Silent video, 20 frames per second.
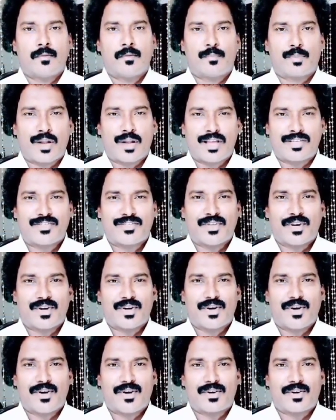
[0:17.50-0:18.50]
ప్రైజ్ ద
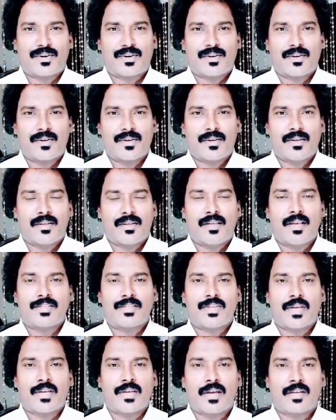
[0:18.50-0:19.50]
లాడ్
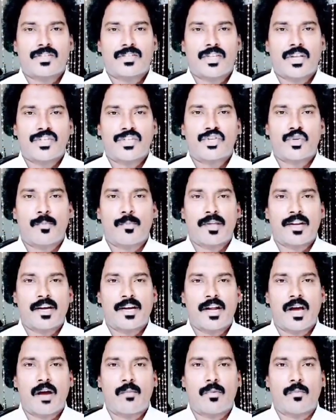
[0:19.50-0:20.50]
ఏసయ్య శ్రేష్టమైన
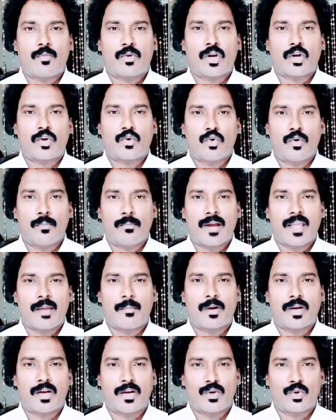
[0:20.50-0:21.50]
నామమునకు మహిమ
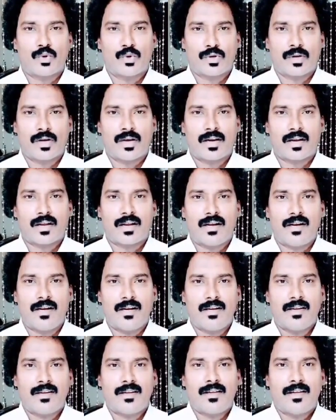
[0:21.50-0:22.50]
కలుగునుగాక
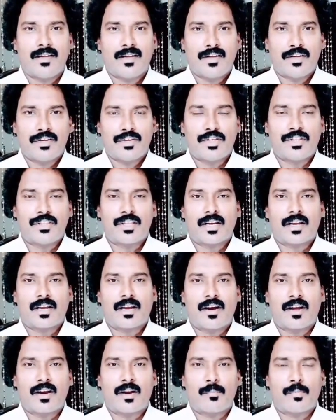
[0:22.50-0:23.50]
ఈ దిన
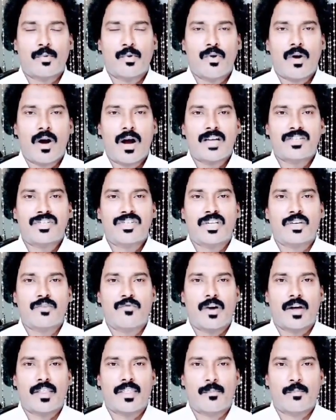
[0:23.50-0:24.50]
కాలపు
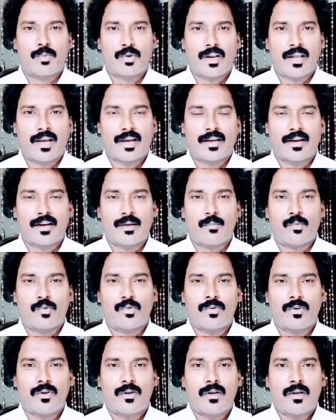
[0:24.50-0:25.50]
ఆశీర్వాదపు లేఖనం
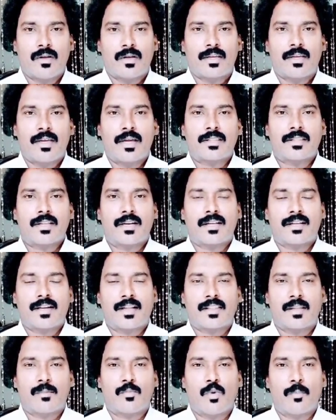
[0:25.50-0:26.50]
కీర్తన
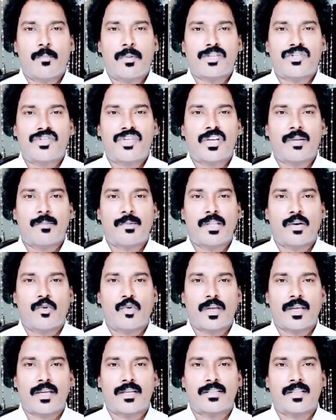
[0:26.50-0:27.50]
గ్రంథము పద్దెనిమిదవ
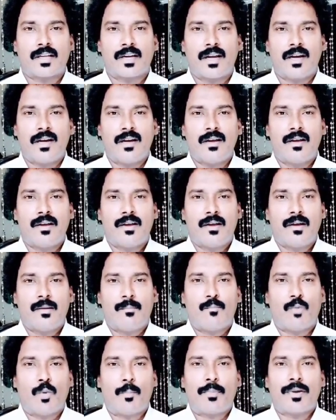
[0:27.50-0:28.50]
కీర్తన
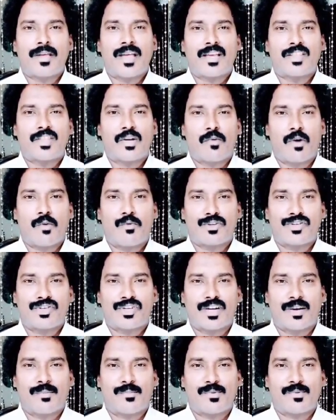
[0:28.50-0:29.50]
ముప్పై ఐదవ
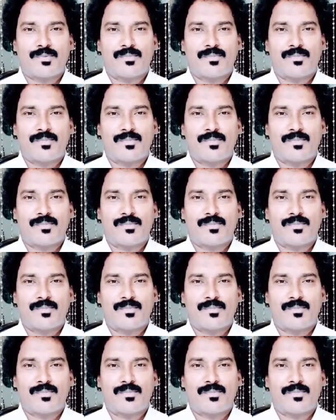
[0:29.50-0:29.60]
వచనం